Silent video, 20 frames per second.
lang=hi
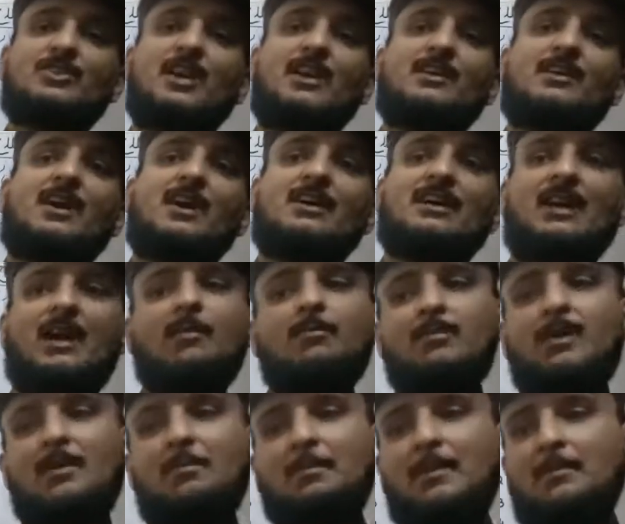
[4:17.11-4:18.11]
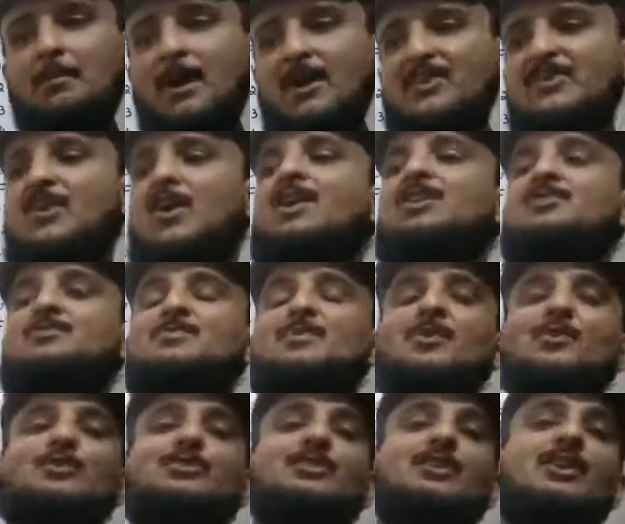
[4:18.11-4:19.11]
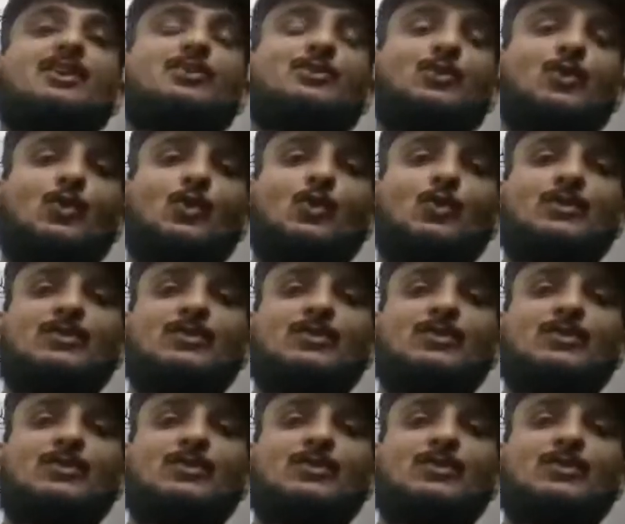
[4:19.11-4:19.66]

जाएगा अगर हम हम हमारे कॉलेज में होते तो